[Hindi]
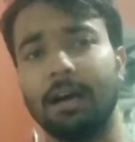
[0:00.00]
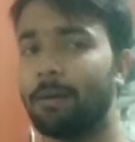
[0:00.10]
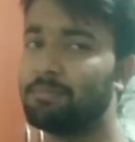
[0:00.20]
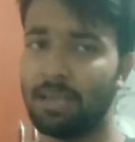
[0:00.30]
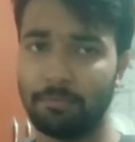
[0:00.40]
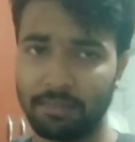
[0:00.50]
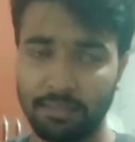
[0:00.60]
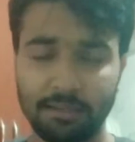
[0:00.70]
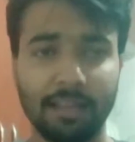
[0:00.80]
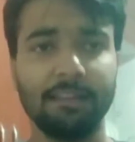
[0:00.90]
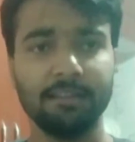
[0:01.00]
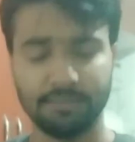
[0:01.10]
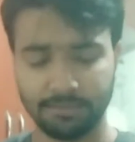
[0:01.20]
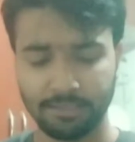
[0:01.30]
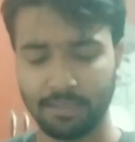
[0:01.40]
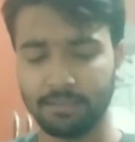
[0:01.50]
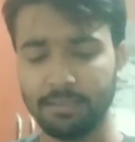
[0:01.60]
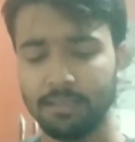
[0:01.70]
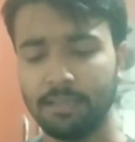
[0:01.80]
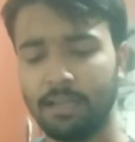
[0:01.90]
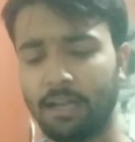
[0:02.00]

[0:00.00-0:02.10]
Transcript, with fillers: आप चाय पत्ती डाल दीजिए चीनी डाल दीजिए